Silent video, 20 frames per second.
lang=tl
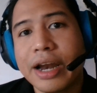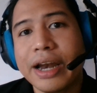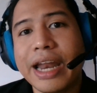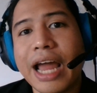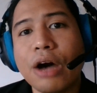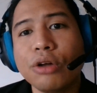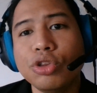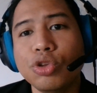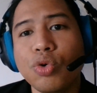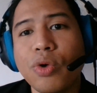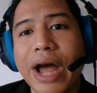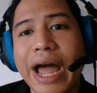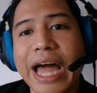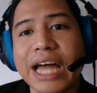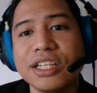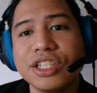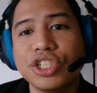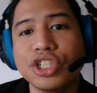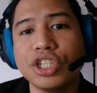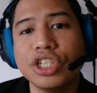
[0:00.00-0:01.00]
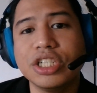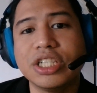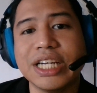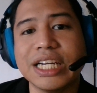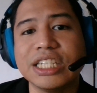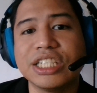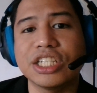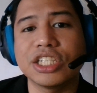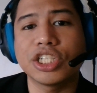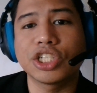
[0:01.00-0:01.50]
Now, to answer
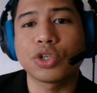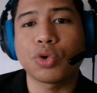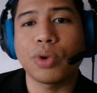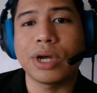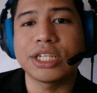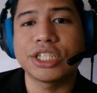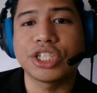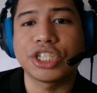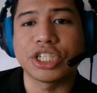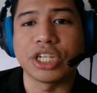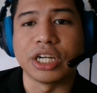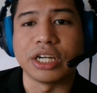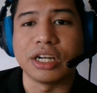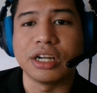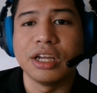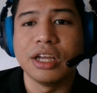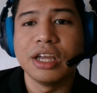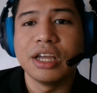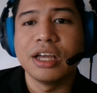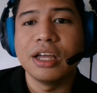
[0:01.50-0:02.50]
Jason's question,